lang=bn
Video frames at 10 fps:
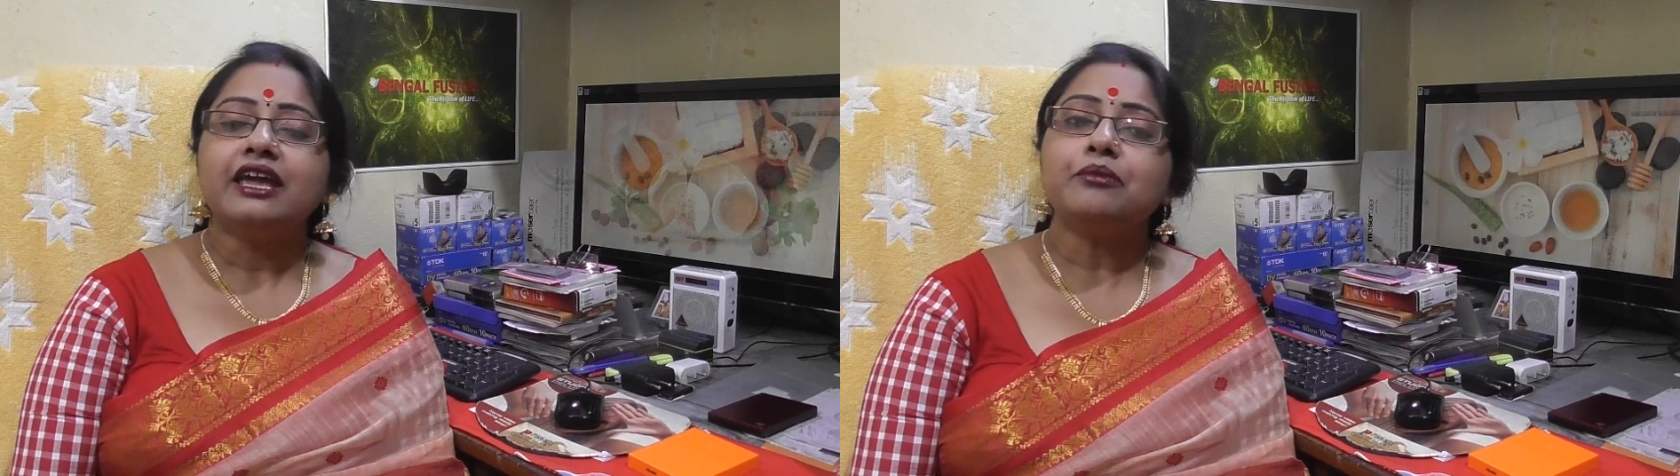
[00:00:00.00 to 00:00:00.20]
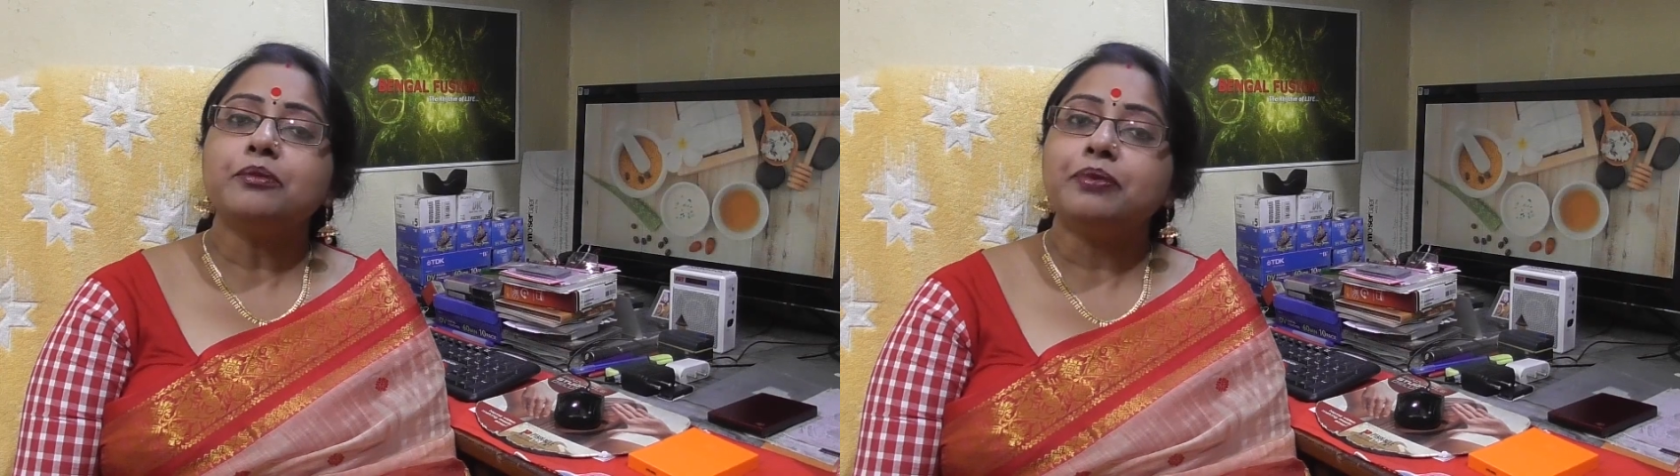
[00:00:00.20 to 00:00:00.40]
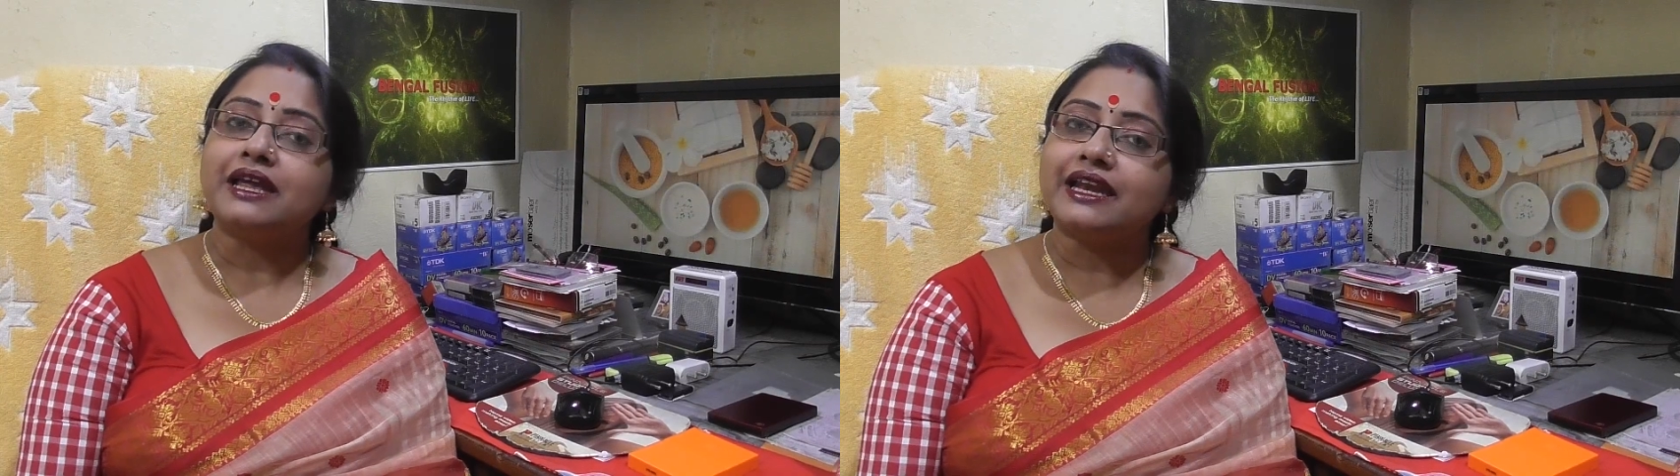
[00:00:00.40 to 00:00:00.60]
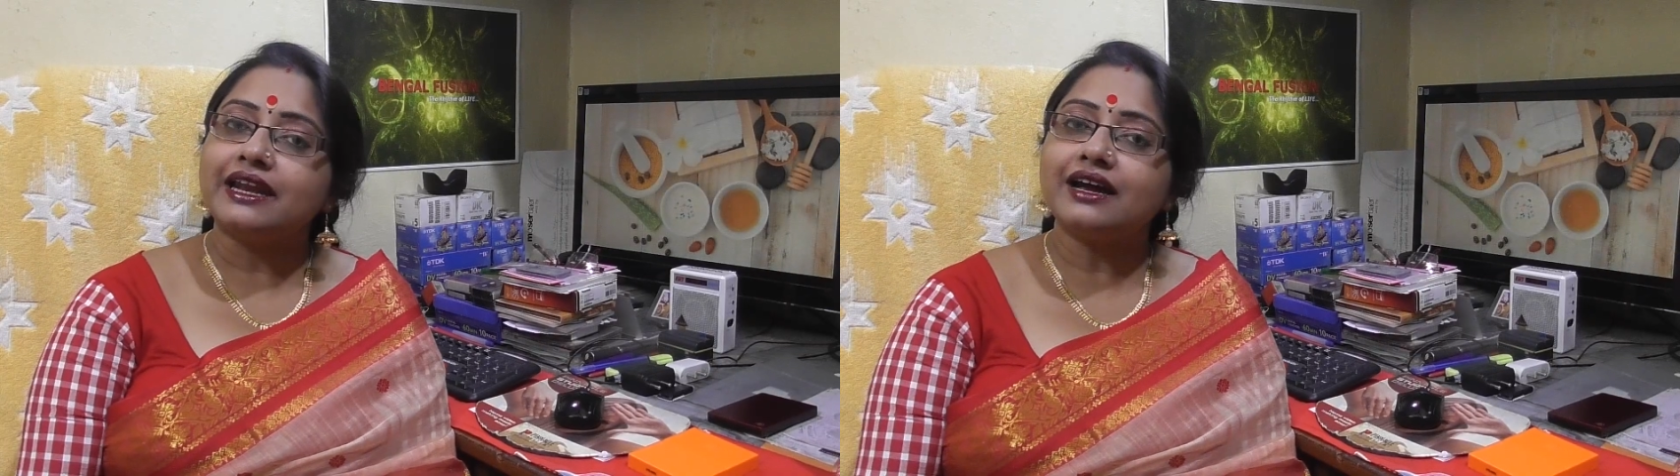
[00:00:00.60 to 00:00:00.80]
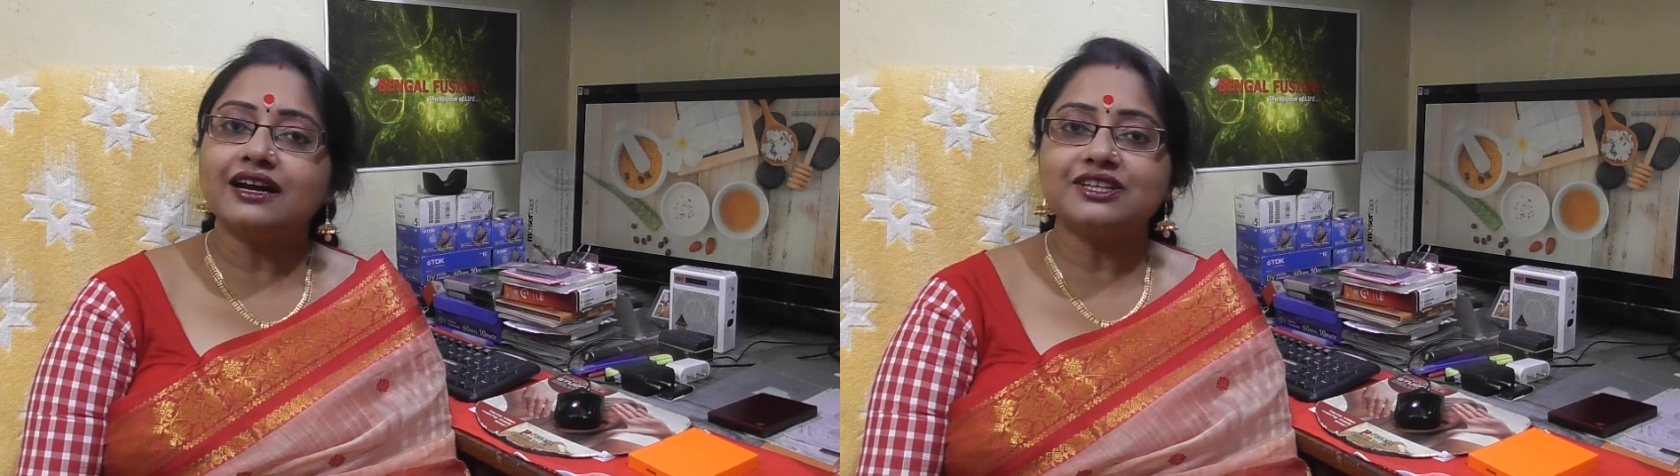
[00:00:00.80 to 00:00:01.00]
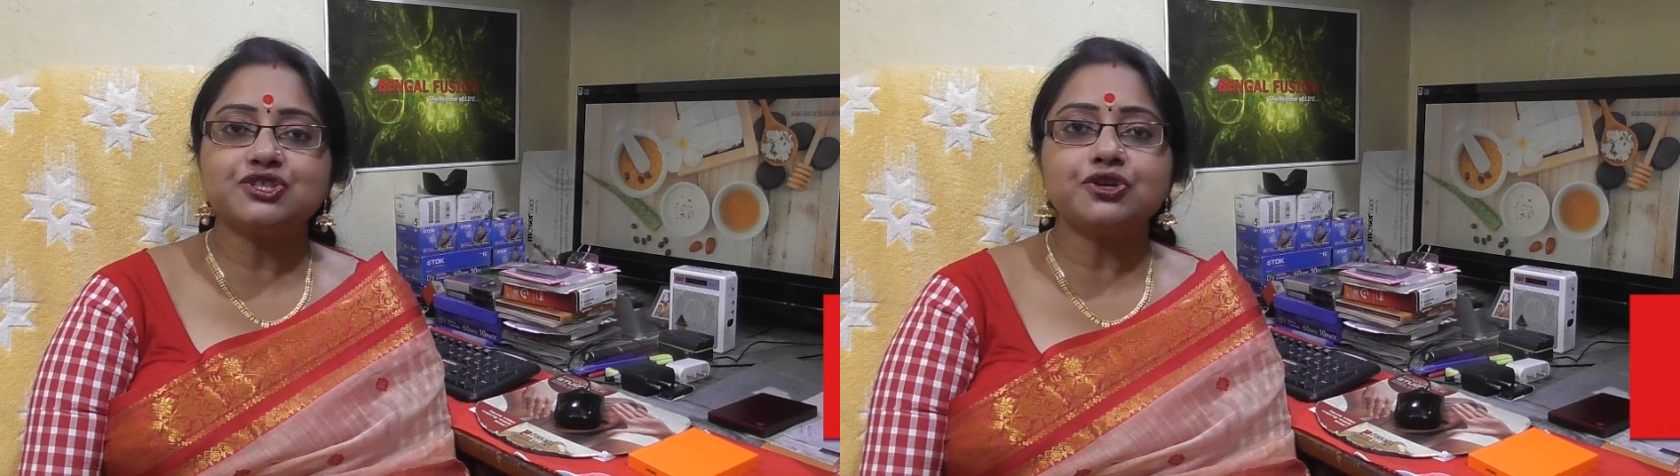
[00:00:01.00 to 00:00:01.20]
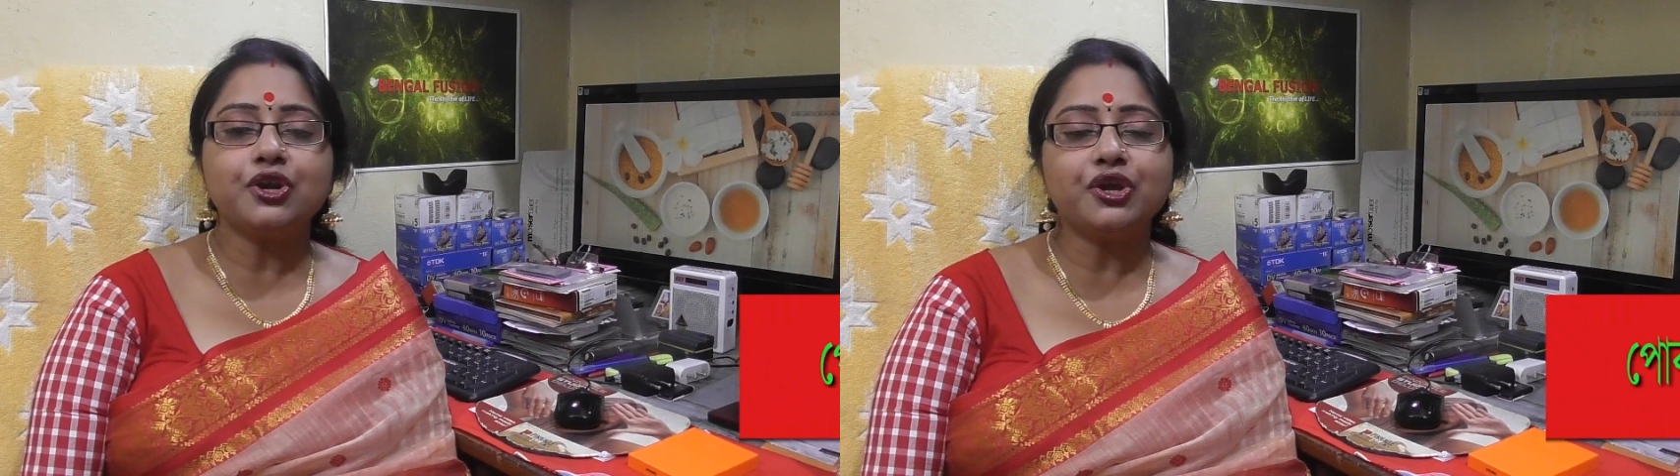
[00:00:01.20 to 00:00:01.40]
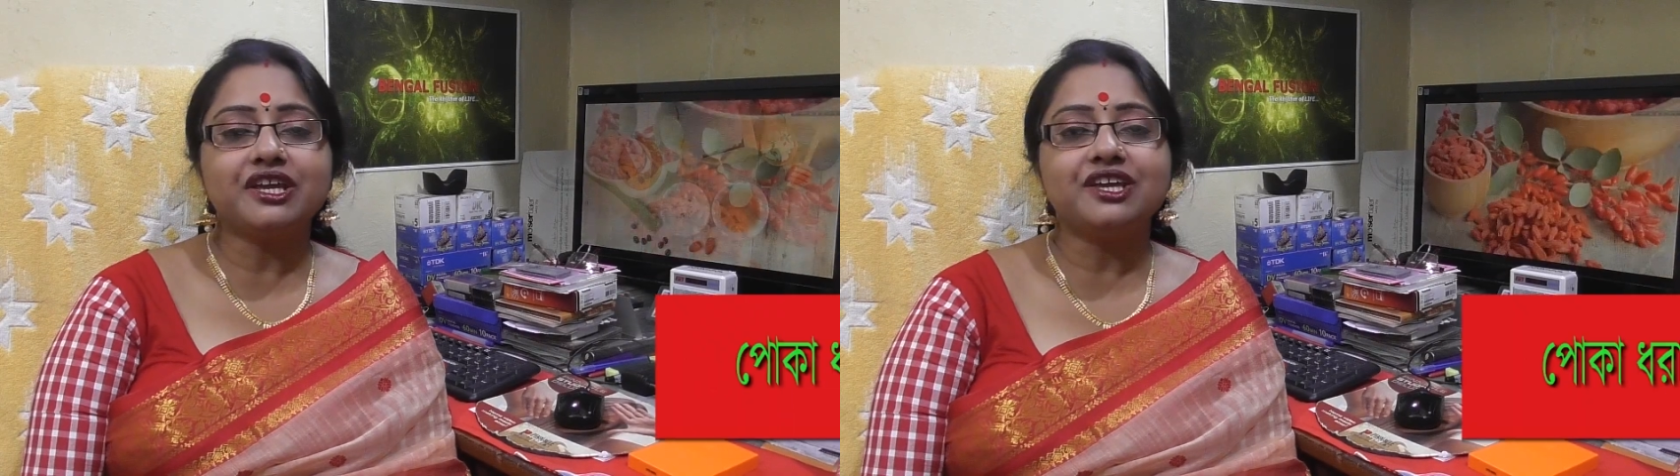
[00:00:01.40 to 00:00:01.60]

এবং ফেলে রাখার জন্যই